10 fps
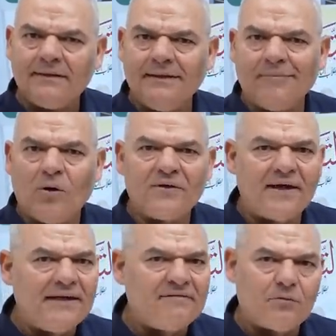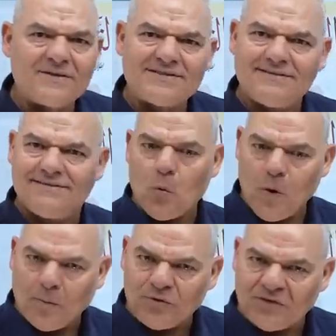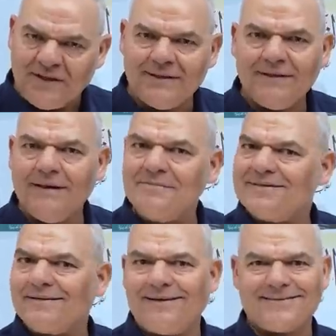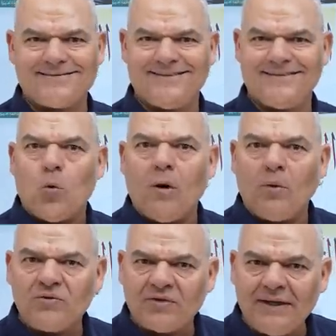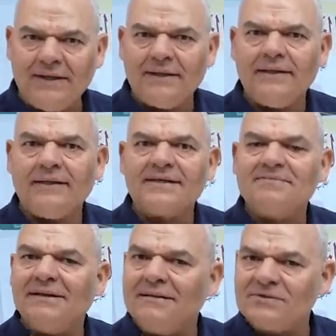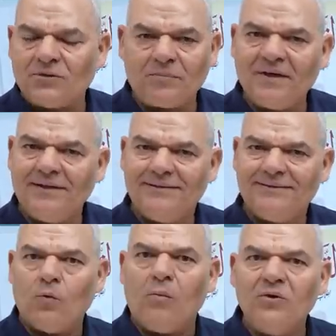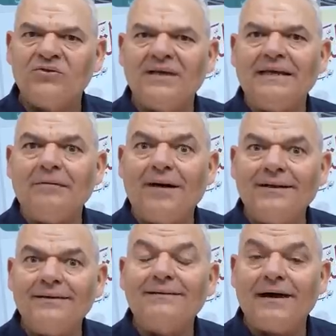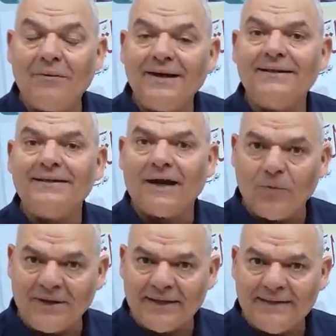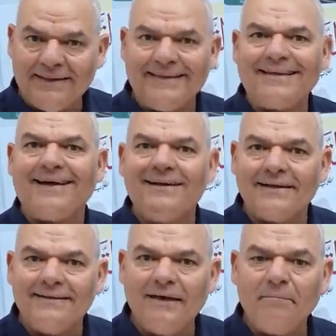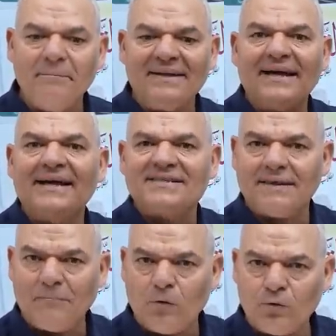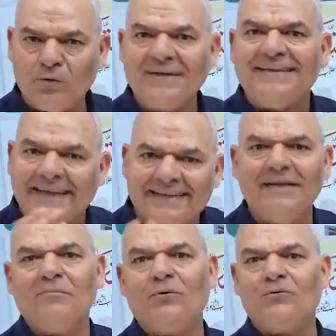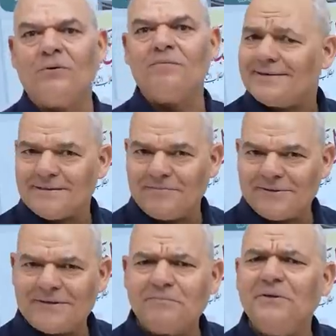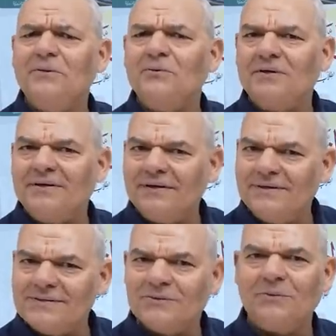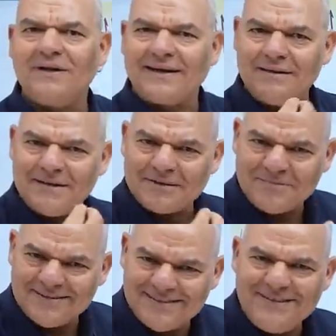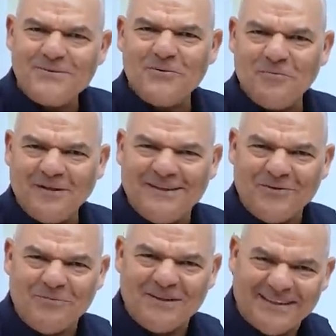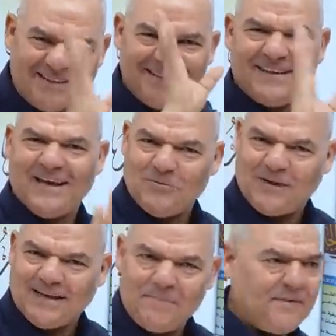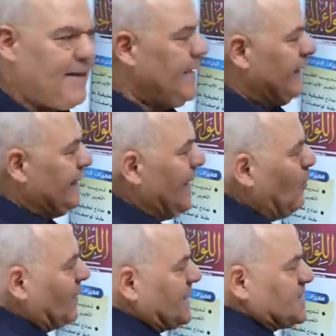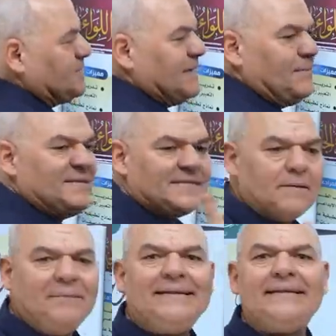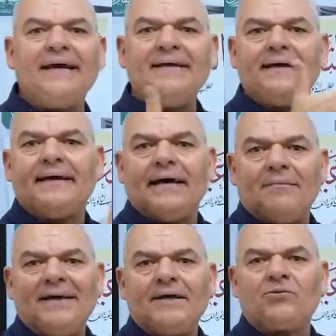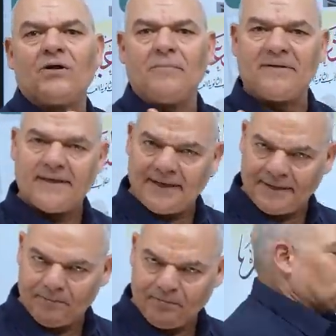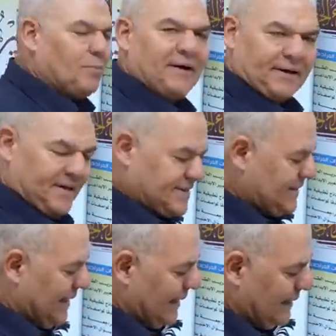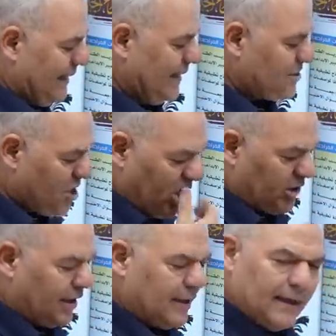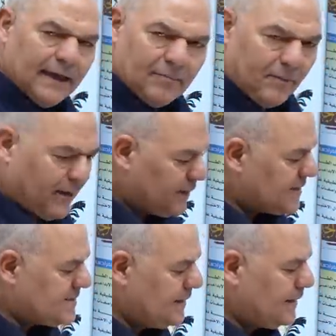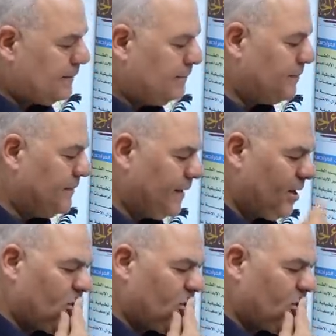لمواضع الف الوصل ومتقن لمس القطع ومتقن رسم الهمزه وضبطها ومتقن لبعض القواعد النحويه لان الغلط ده بينعكس على الموضوع يتهد الموضوع اظبطك بهدوء خالص ولا خلي بالك من دي ومن دي ومن دي حلو الكلام ده اول قسم ده بنسميه التهيئه امهي الطالب بتاعي ثم يا ريس هتلاقي ان شاء الله اما بخلص ده ببدا